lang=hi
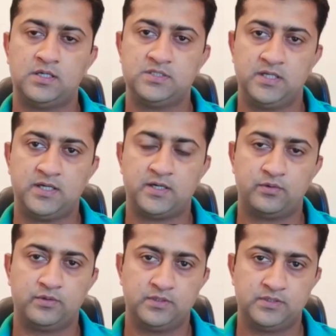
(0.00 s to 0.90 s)
जिना
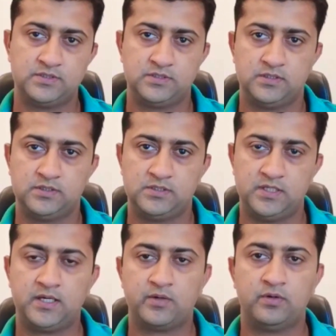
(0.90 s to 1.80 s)
रोड
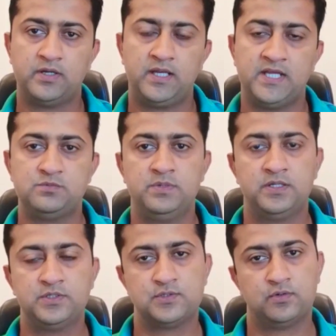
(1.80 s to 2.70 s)
जिना रोड एच
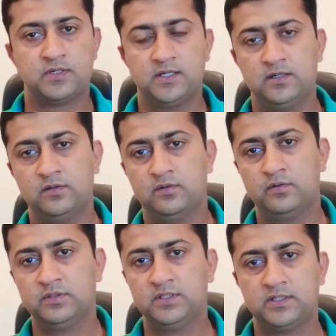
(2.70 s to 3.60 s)
जो चौक है
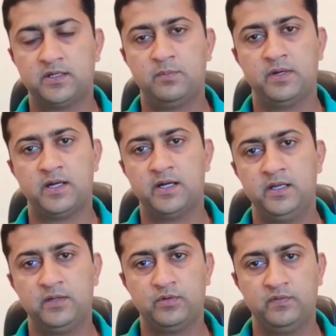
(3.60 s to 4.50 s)
उससे तकरीबन
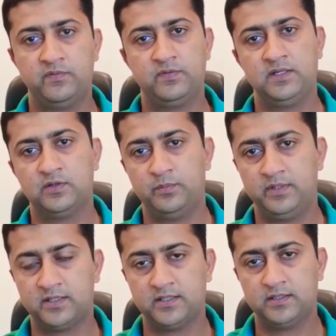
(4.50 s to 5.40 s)
हार्डली कोई 15
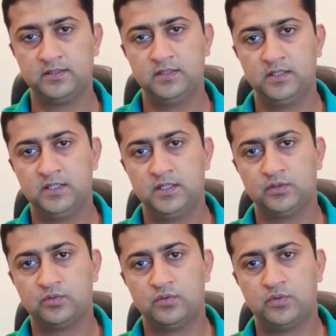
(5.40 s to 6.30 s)
किलोमीटर है
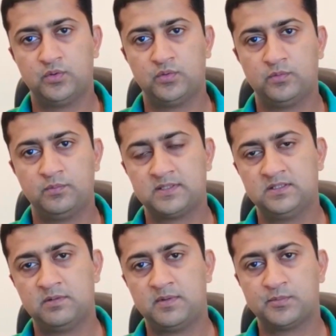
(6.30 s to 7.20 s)
तो
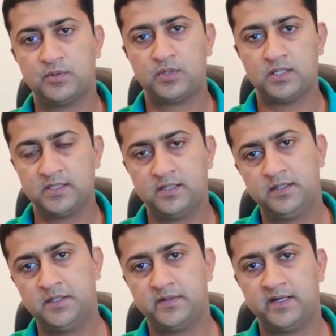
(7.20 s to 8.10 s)
मैक्सिमम आपको आधे
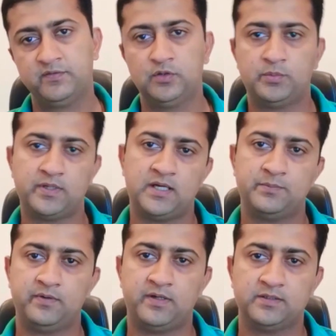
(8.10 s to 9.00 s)
घंटे की ड्राइव के ऊपर
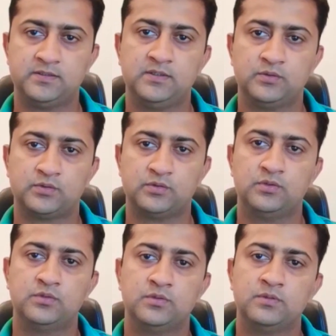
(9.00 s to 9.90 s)
आप यहाँ से
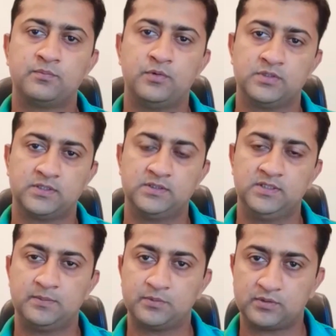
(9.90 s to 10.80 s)
उसको पहुँच सकते
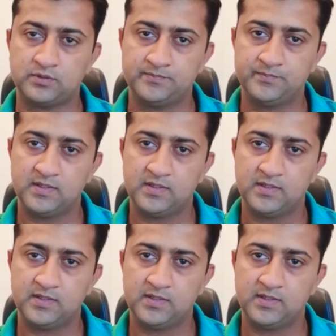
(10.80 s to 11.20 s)
हैं आप उसको